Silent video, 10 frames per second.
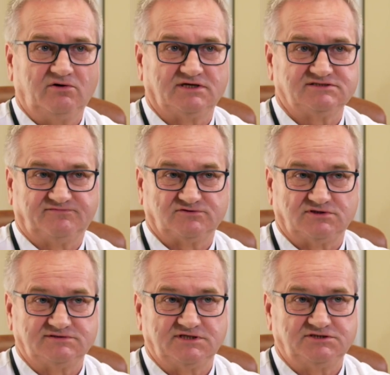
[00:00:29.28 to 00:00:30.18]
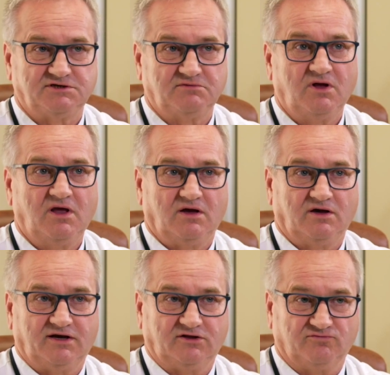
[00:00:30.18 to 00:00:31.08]
oraz tworzące się
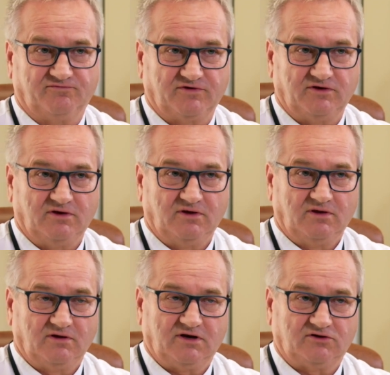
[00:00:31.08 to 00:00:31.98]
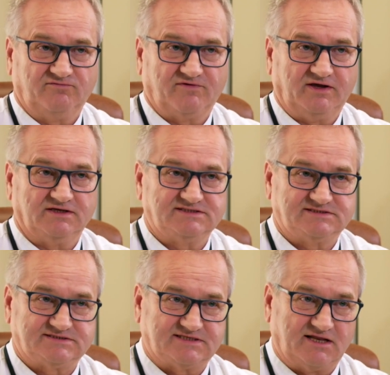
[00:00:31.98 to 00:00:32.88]
gradówki. Gradówka jest
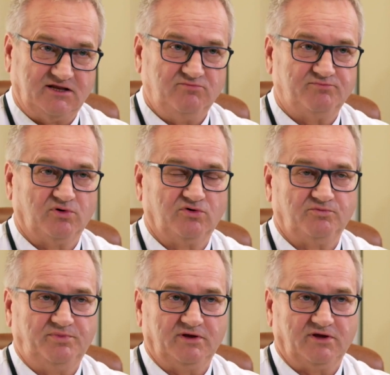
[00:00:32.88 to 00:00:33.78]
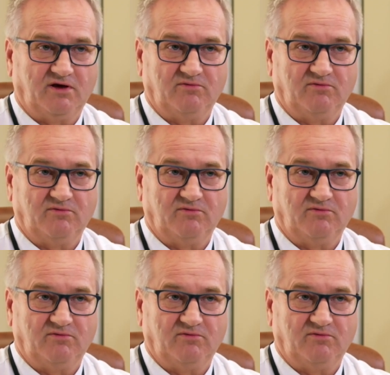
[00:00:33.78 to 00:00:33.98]
stanem pogrubienia